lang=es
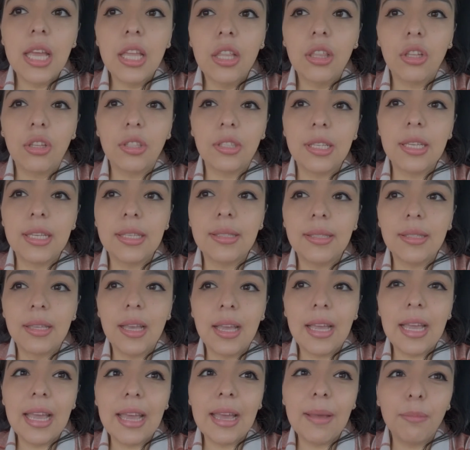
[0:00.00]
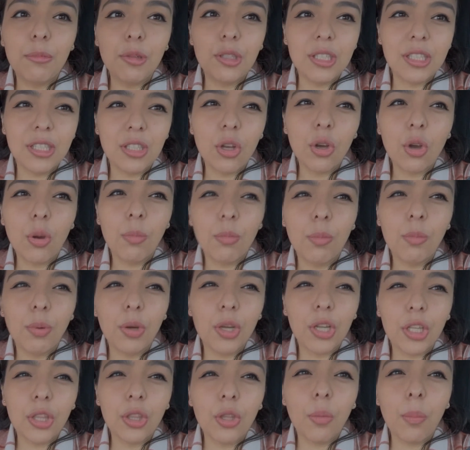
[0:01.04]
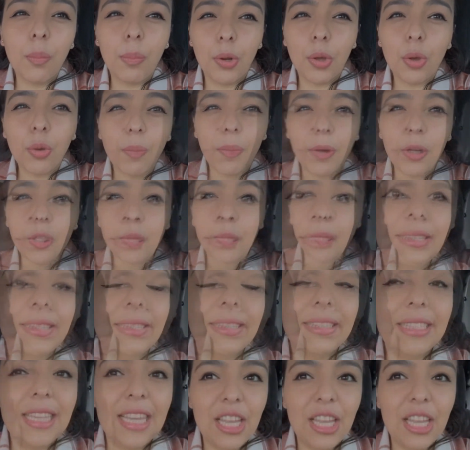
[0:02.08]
Entonces hemos estado como un poquito preocupados por eso.